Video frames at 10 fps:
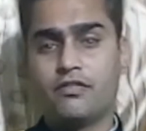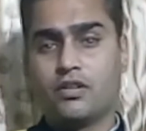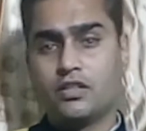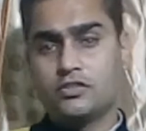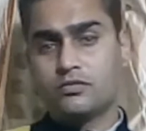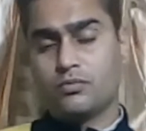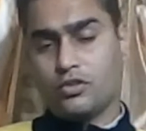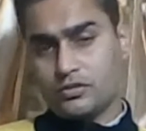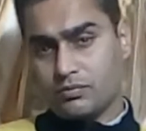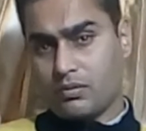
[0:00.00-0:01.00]
वर्ल्ड
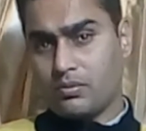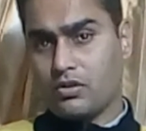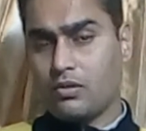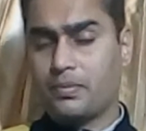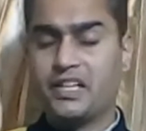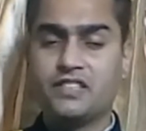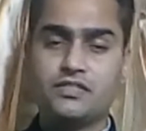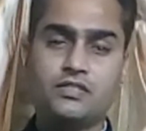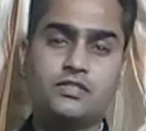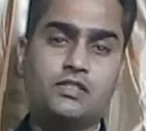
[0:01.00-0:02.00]
मोस्ट पॉपुलर ऑपरेटिंग
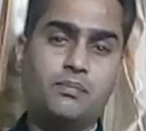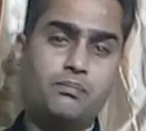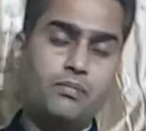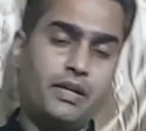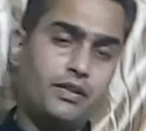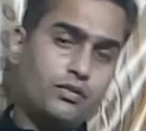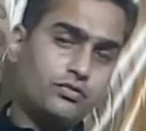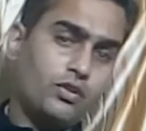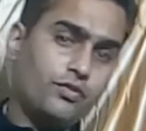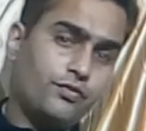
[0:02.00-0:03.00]
सिस्टम
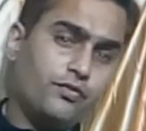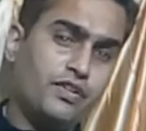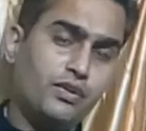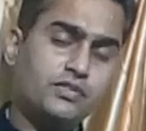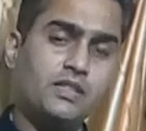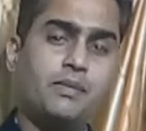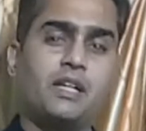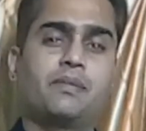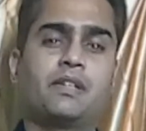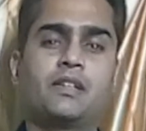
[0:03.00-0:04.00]
माइक्रोसॉफ्ट विंडोज़ के
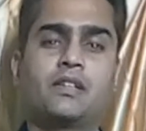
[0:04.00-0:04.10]
बारे में